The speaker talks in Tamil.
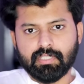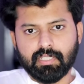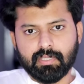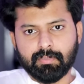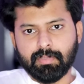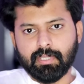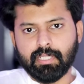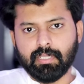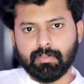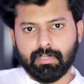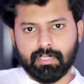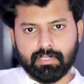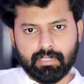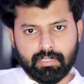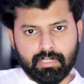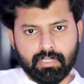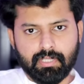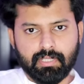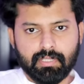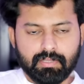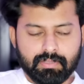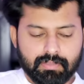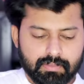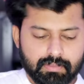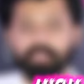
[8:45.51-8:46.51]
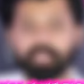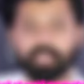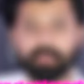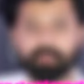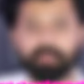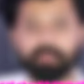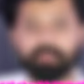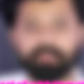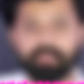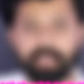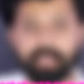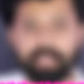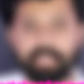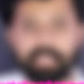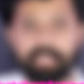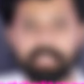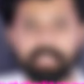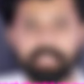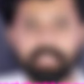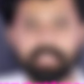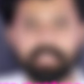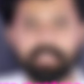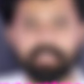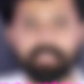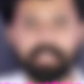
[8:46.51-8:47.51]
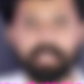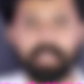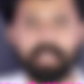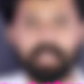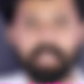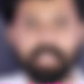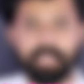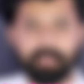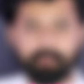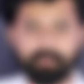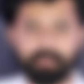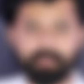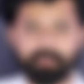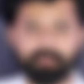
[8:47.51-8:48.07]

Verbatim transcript: செக் பண்ணி பார்த்துக்கலாம் ஸோ இப்போ ஃபைனலி ஹை